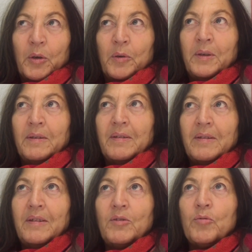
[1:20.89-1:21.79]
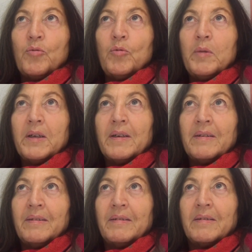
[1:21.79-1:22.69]
Und das ist diese
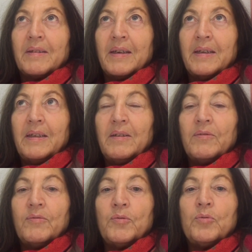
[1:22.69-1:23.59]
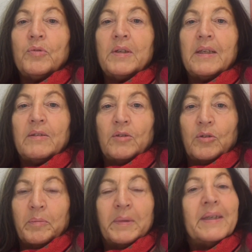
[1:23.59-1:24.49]
Übergangszeit, wo der
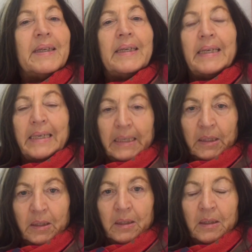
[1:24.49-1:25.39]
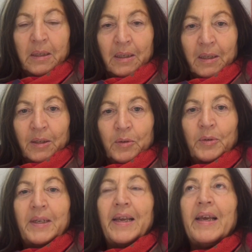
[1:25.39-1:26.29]
Sommer geht
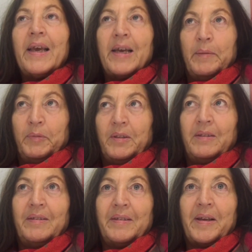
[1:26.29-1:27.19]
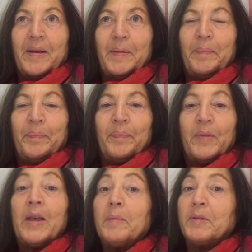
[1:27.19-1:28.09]
und der Herbst ist da.
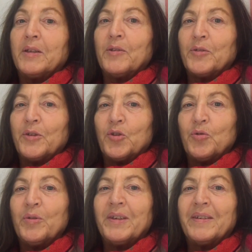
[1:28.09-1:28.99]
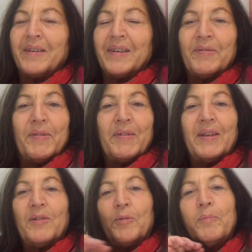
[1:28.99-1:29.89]
Der Herbst hat auch sehr schöne Tage. Wir
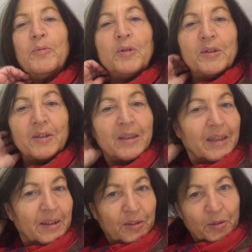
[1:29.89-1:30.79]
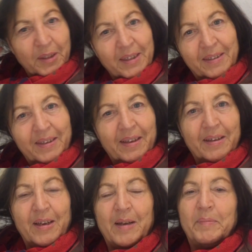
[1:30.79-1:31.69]
werden noch bunte, sonnige
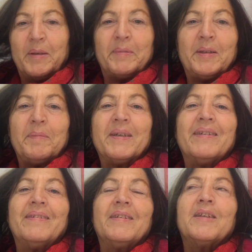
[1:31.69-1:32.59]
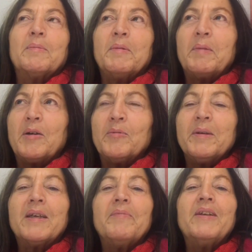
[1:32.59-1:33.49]
Tage haben, da bin ich mir ganz sicher. Aber im
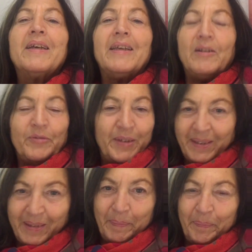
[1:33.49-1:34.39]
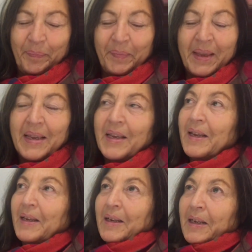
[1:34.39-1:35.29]
Augenblick haben wir eine Regenphase.
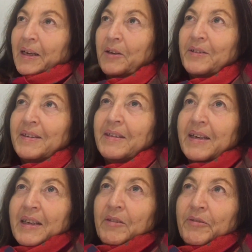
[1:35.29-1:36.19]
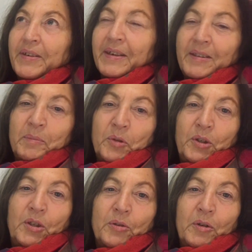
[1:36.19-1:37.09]
Aus dieser Regenphase
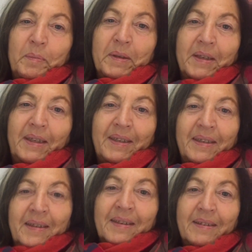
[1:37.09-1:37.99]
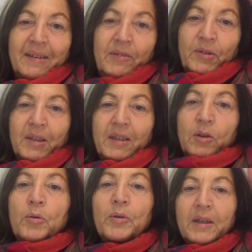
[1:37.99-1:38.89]
möchte ich euch berichten, dass ich wirklich
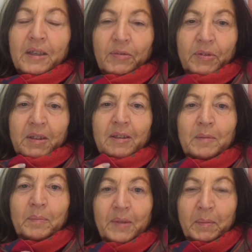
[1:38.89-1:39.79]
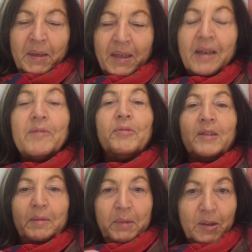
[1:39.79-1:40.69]
glücklich von diesem Seminar, von
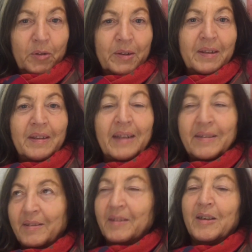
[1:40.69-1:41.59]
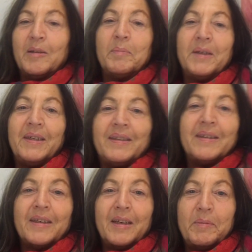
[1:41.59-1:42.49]
dem ich auch in den letzten Tagen
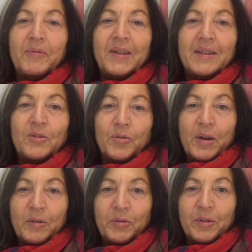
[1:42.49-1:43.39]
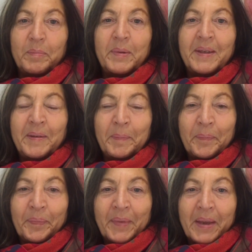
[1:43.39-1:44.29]
berichtet habe, wieder zu Hause bin
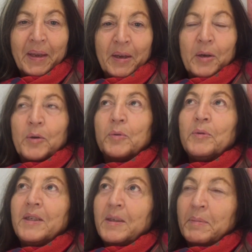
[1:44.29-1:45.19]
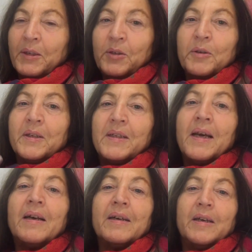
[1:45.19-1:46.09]
und immer noch
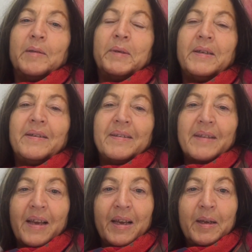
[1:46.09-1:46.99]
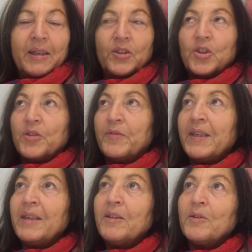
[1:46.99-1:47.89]
nacharbeite. Es, A, es
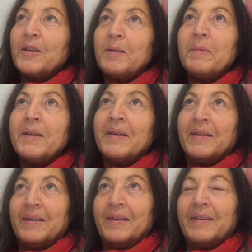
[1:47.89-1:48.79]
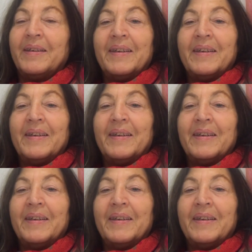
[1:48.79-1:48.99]
schwingt noch immer nach.